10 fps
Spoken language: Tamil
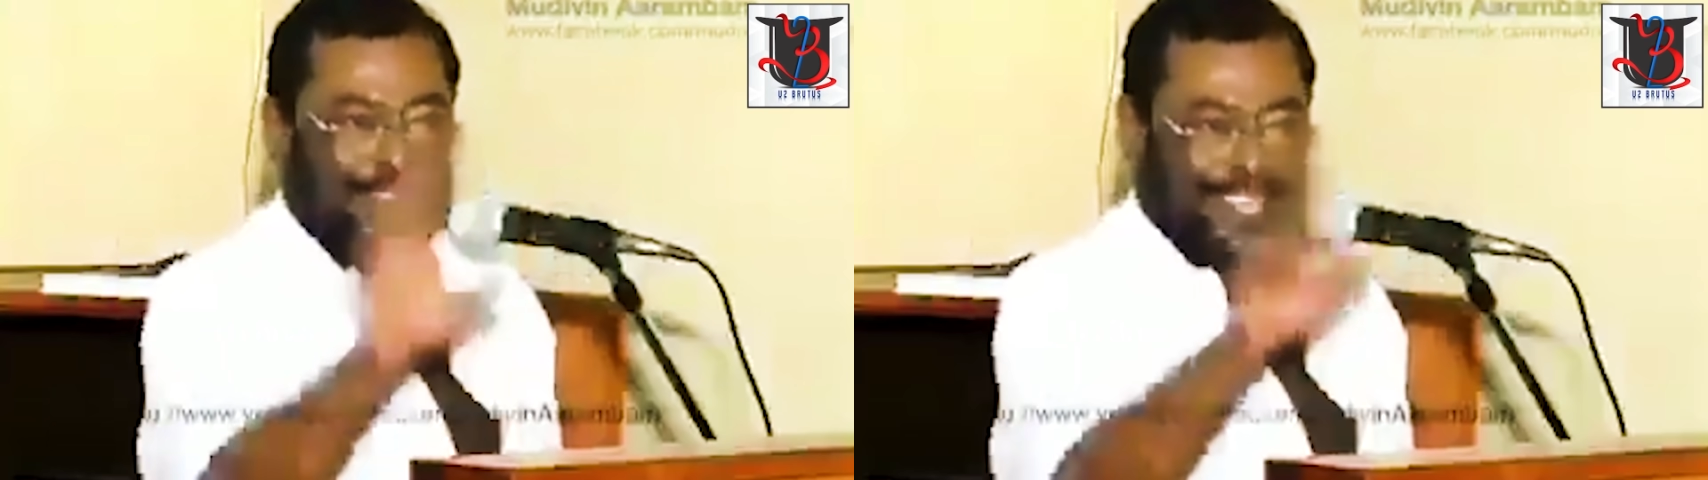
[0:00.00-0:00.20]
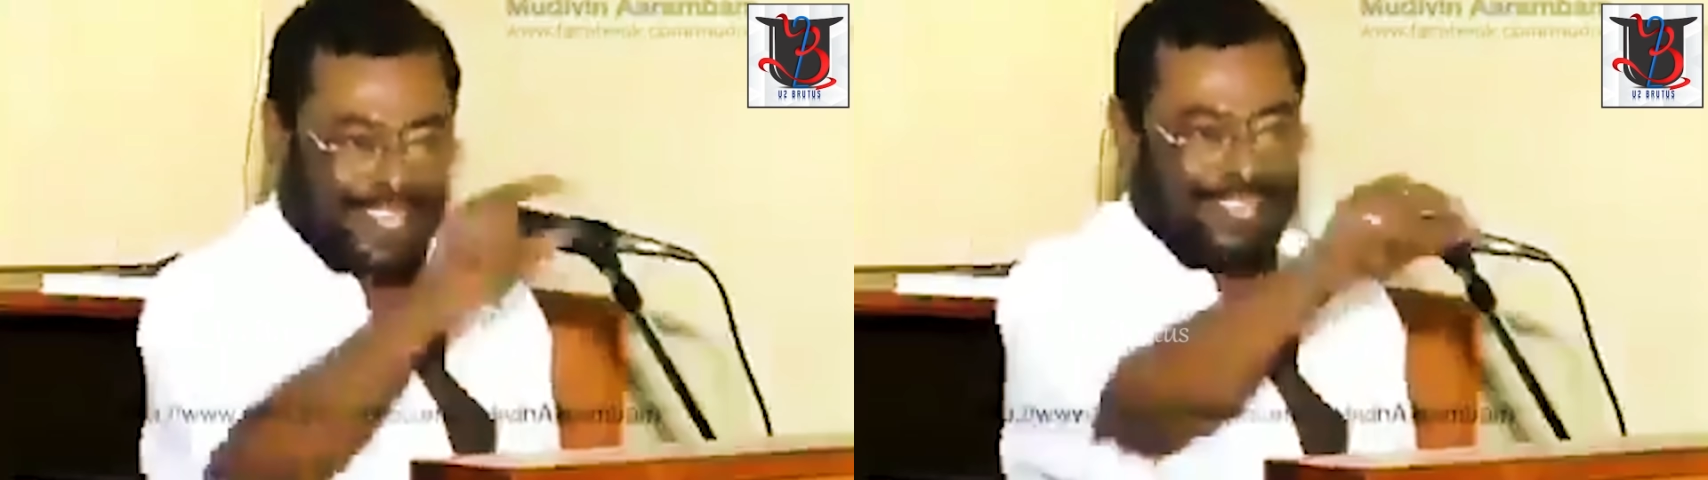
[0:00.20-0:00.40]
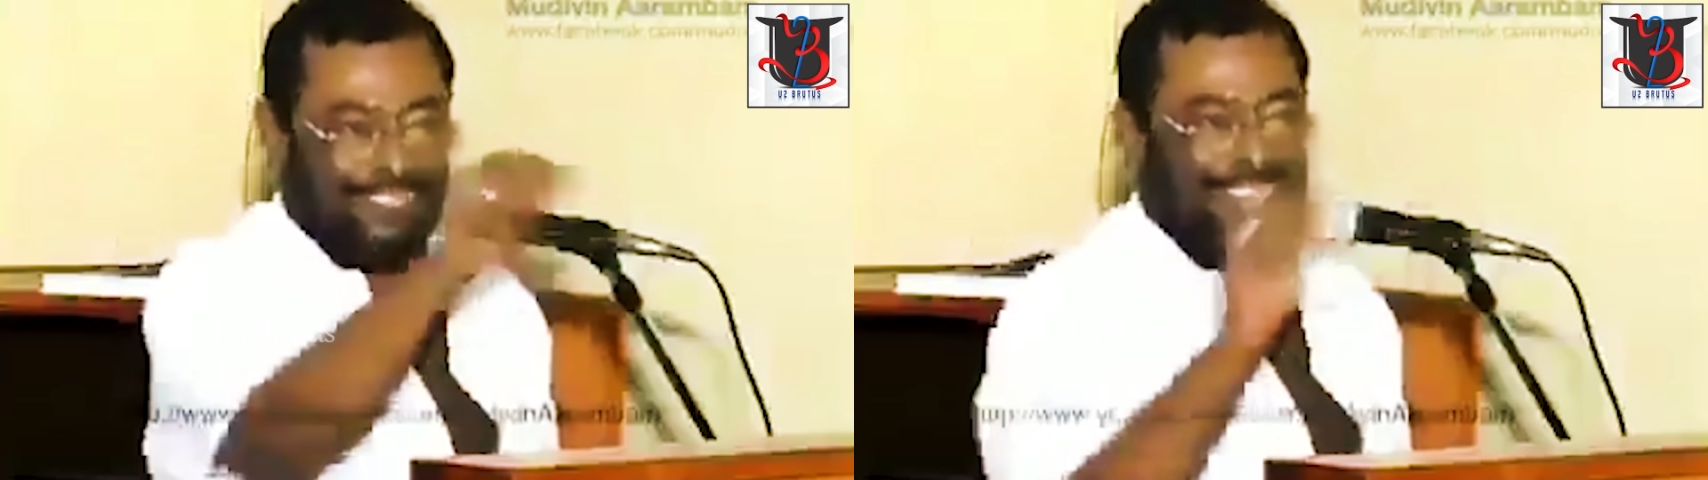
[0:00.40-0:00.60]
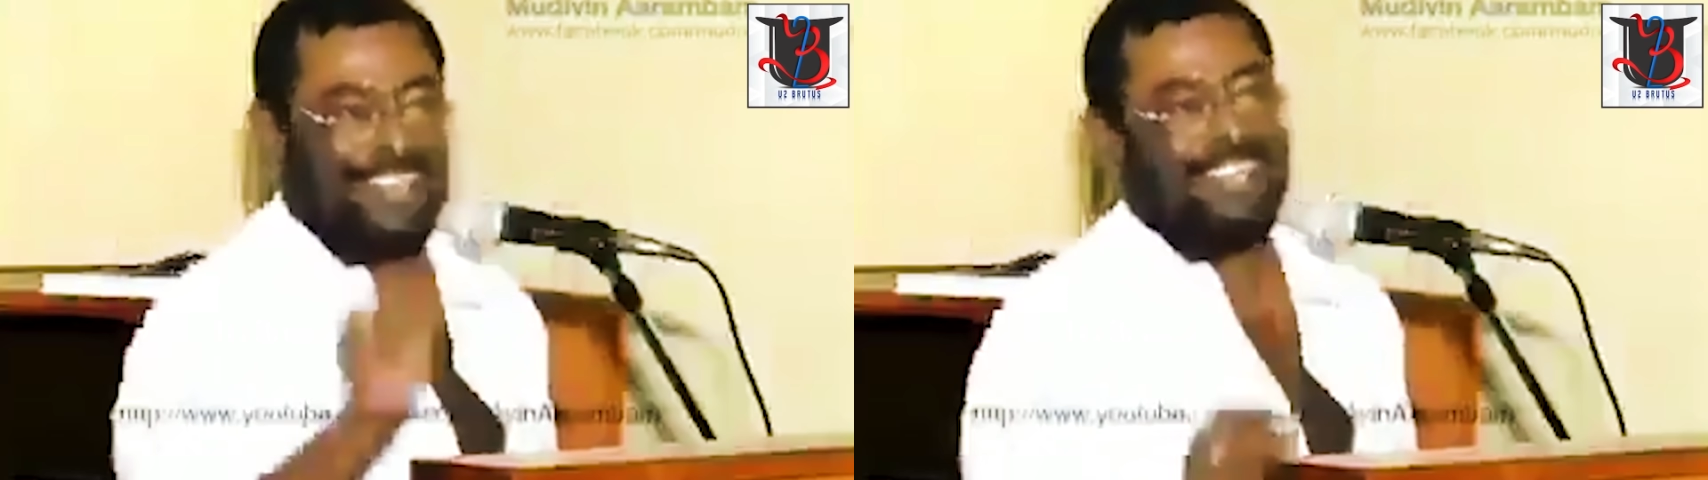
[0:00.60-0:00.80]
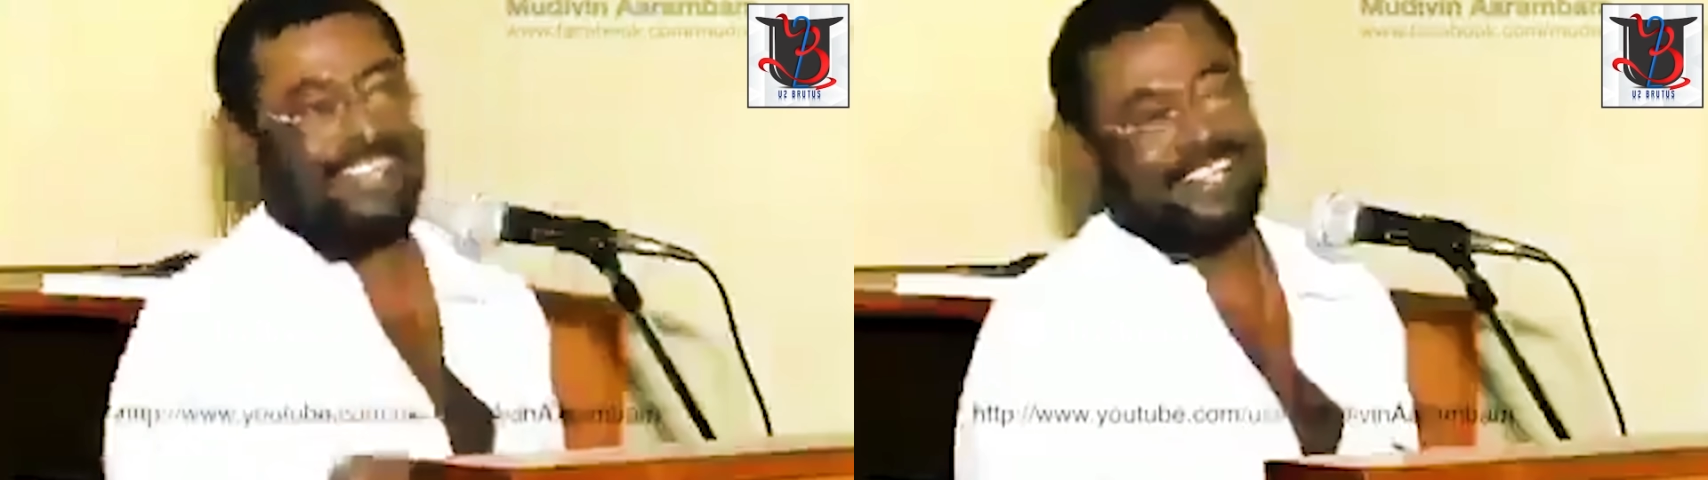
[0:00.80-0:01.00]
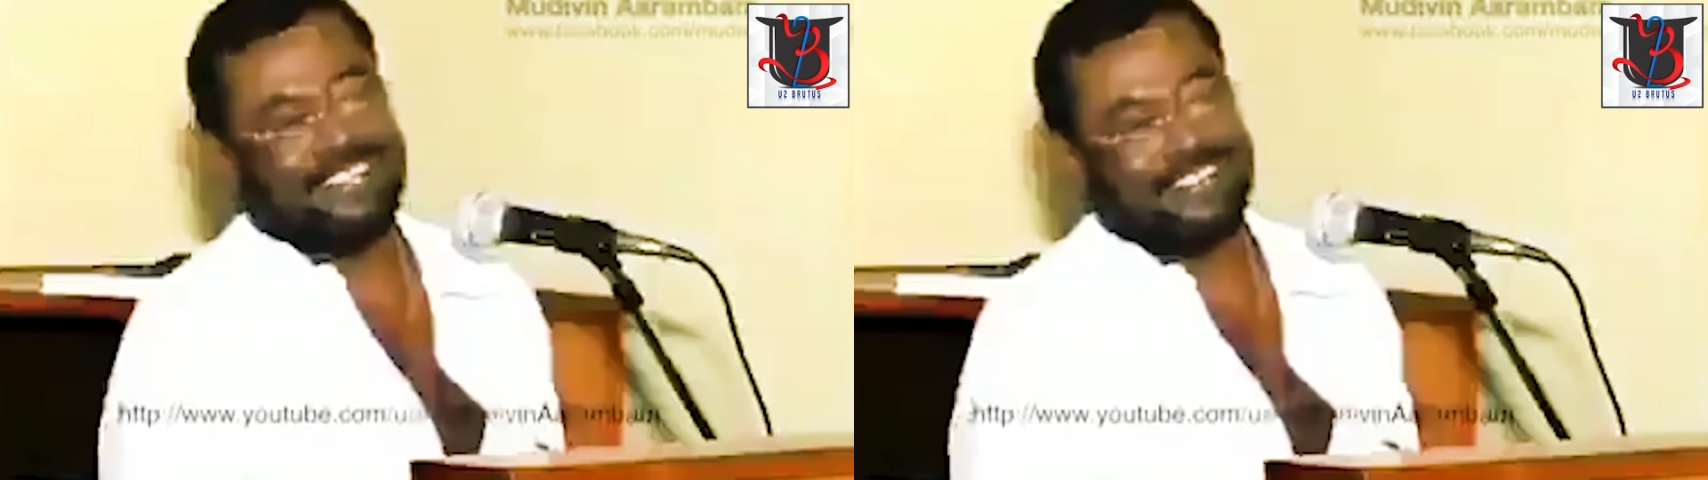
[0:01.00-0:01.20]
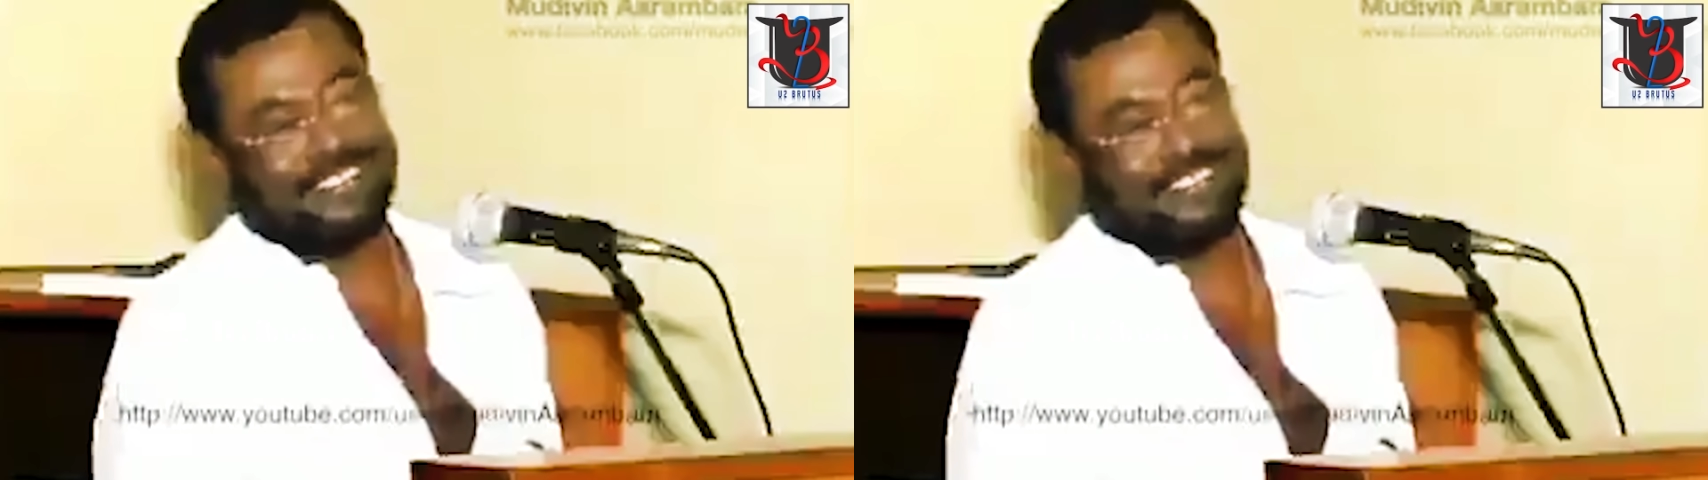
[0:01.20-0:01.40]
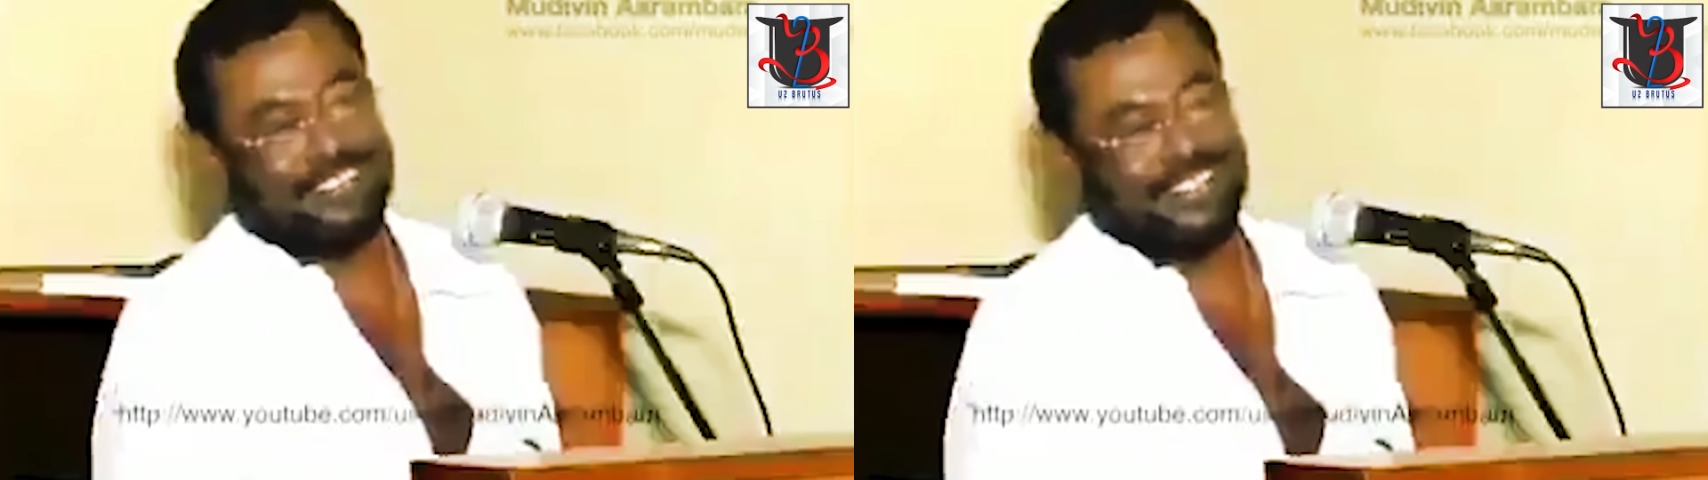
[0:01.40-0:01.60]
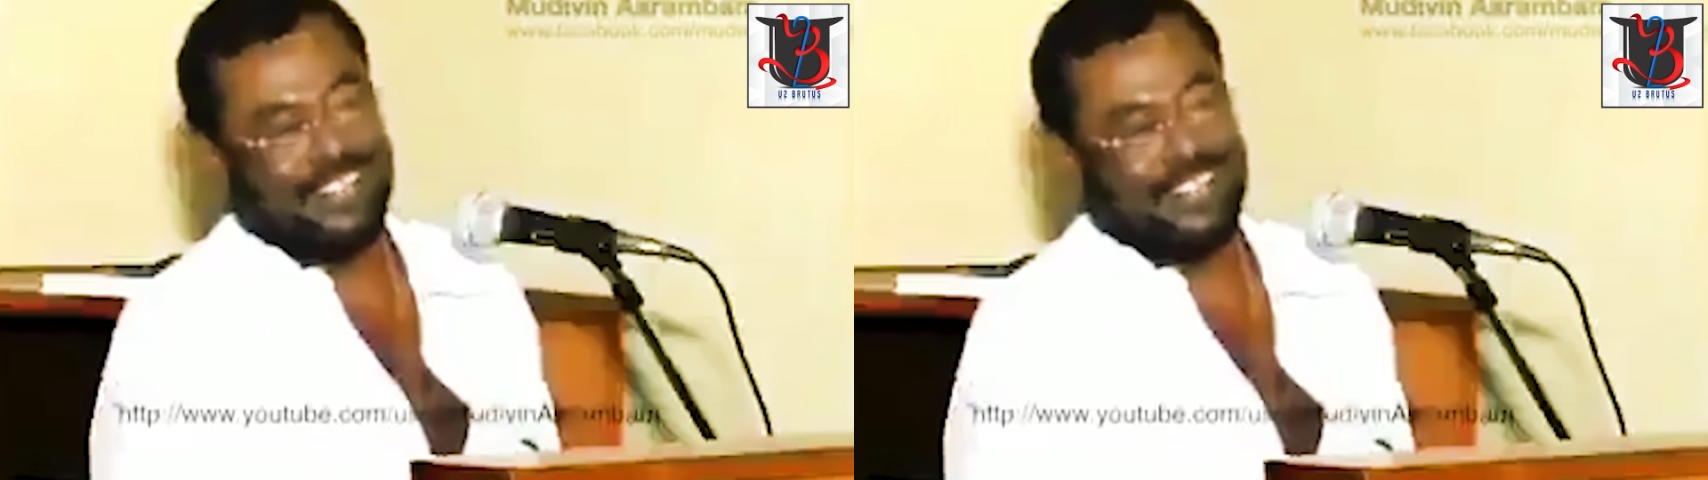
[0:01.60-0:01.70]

எடுக்க மாட்டேன் ஏன்னா இவன் ஐயங்காரு